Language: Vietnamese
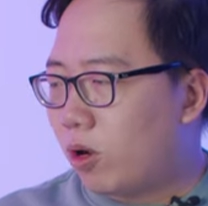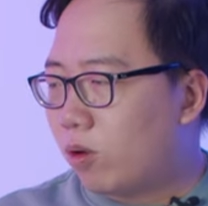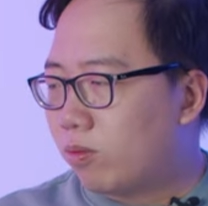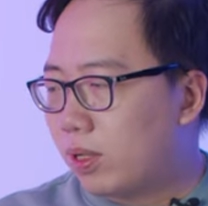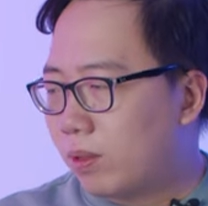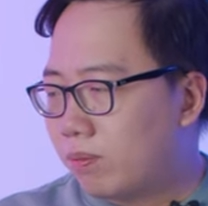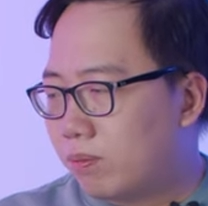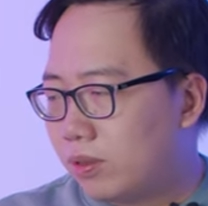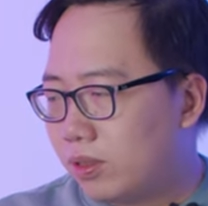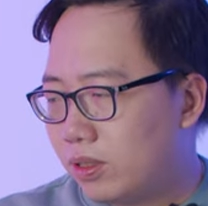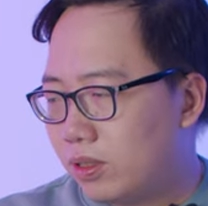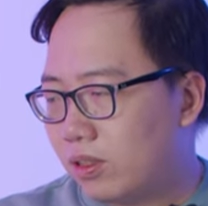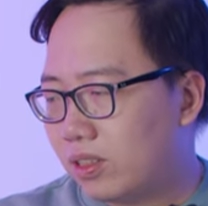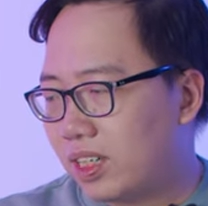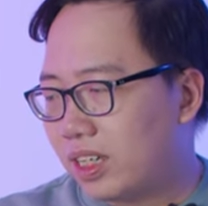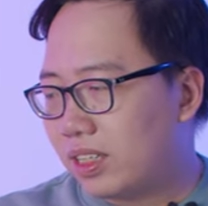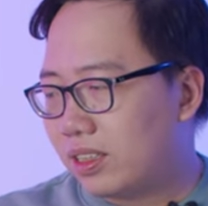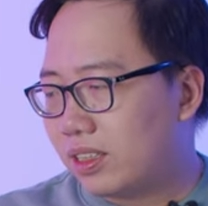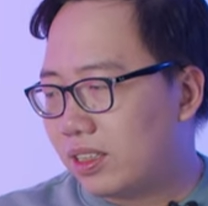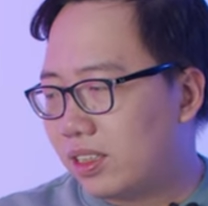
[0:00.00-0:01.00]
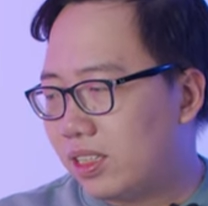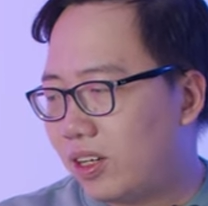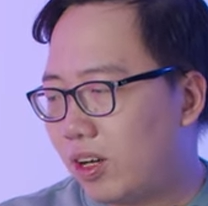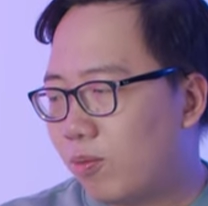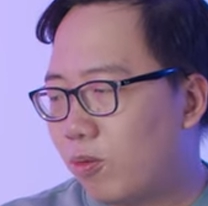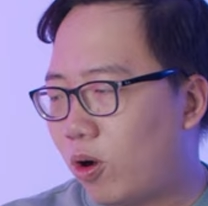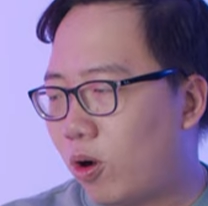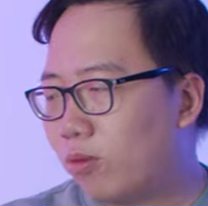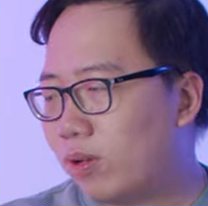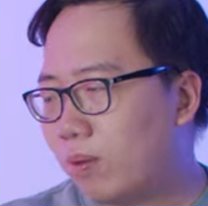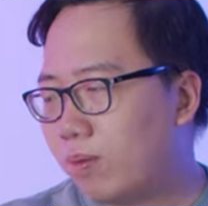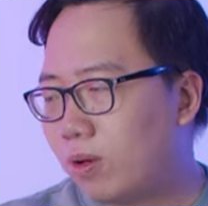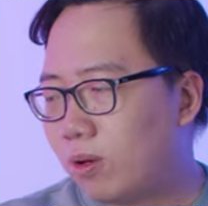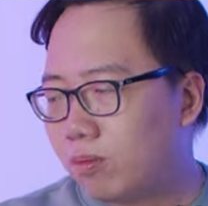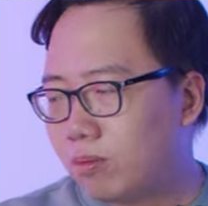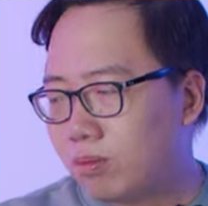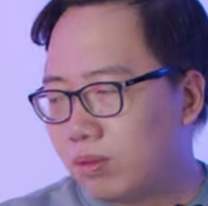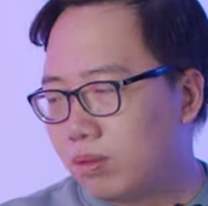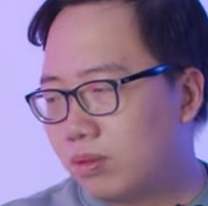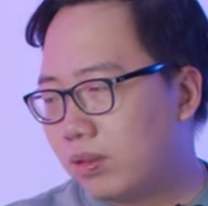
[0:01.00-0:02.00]
105 nó, tức là
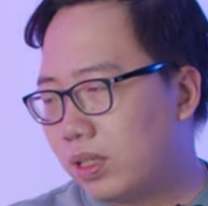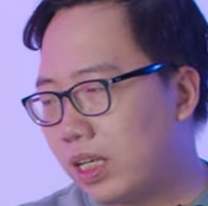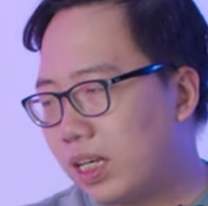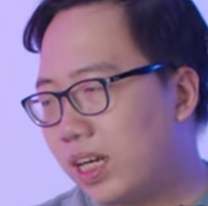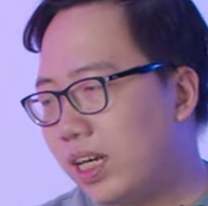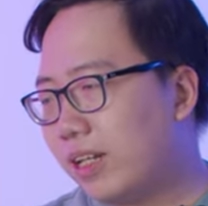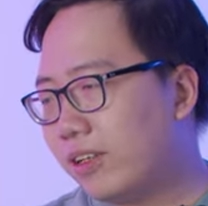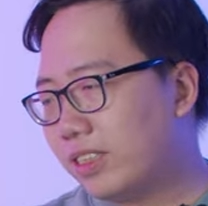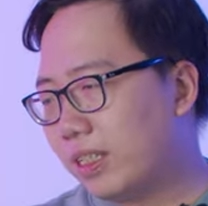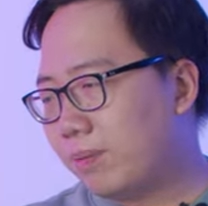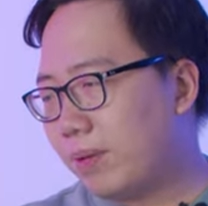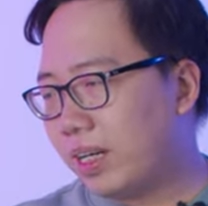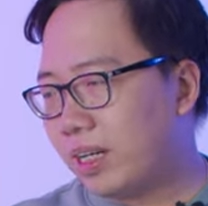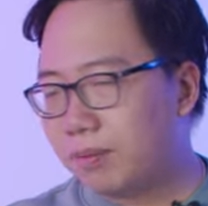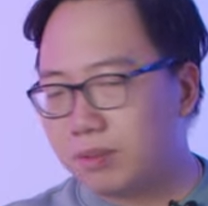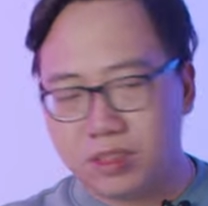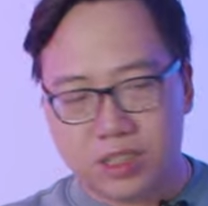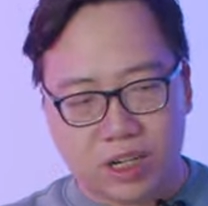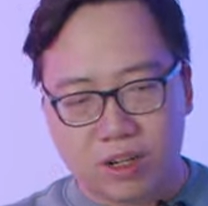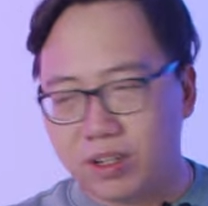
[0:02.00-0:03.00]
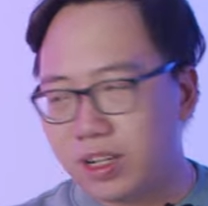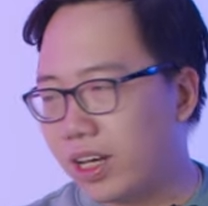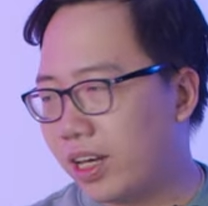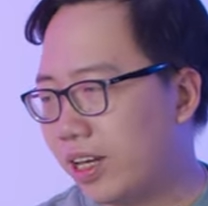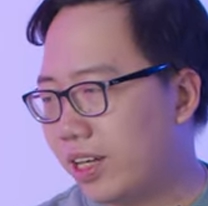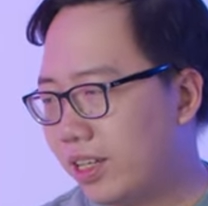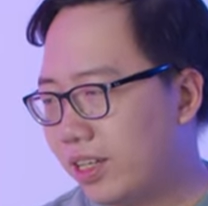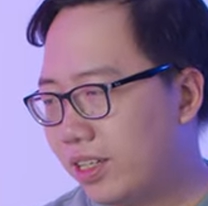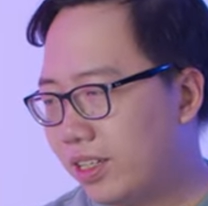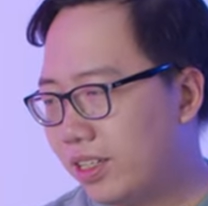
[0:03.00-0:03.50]
1050 Ti nó sẽ mạnh gấp rưỡi con này